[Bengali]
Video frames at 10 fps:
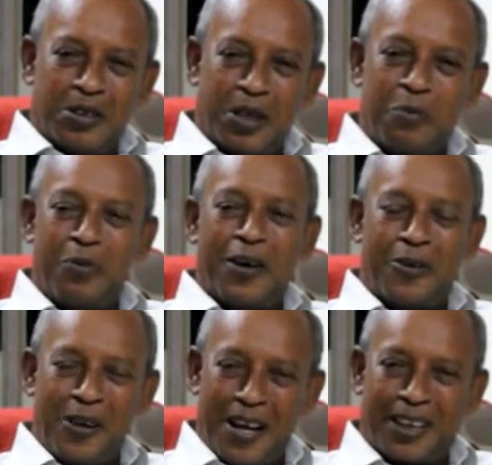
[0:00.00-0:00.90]
চ্যাম্পিয়ন
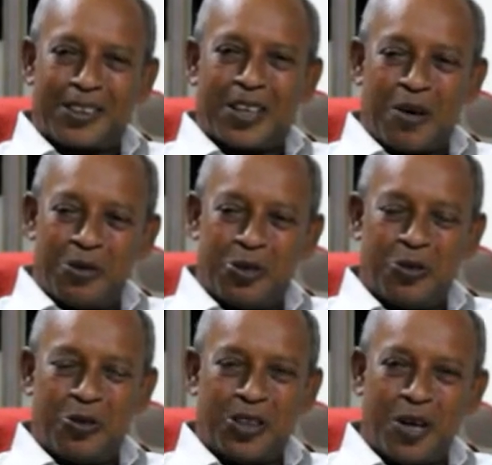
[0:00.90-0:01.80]
হয়ে আসতাম
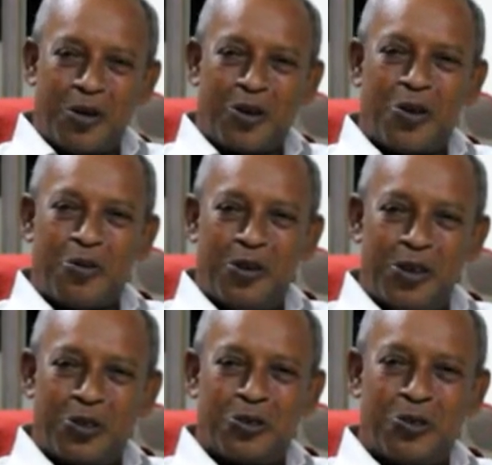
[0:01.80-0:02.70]
স্কুল শেরবান
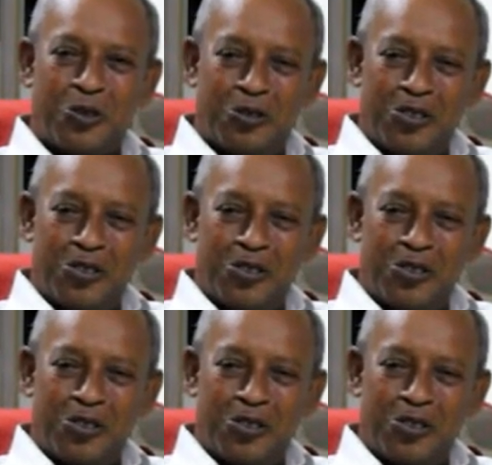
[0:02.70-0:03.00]
গভর্নমেন্ট স্কুল